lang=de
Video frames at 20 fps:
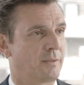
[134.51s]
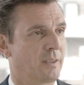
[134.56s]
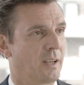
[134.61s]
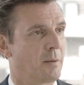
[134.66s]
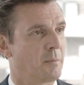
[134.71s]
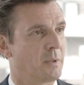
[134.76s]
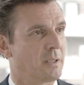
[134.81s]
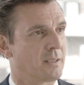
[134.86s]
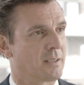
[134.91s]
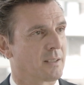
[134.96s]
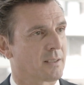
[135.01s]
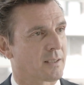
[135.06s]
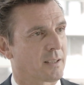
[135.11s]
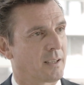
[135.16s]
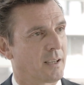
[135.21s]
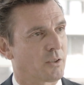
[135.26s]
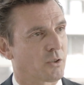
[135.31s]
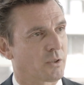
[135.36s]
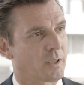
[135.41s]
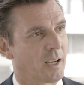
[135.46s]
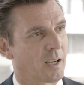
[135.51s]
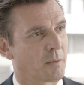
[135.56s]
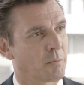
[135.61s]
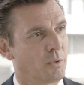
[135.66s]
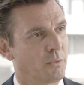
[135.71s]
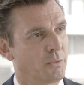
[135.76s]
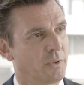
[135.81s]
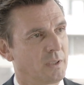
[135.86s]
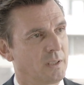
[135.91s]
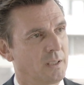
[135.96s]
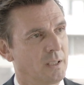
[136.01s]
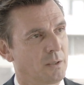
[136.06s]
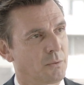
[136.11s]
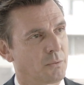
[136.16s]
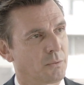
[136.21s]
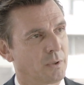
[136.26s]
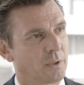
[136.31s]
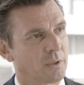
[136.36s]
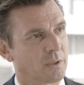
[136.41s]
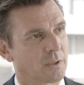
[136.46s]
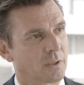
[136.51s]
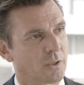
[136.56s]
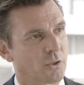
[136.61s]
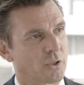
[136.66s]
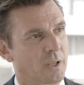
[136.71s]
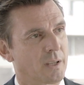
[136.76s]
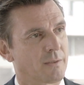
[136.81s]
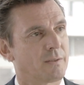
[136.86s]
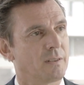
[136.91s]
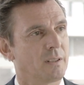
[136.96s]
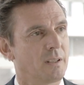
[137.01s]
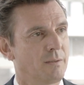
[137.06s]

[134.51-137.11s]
Wir haben in dieser Zeit stark profitiert von Geschäften,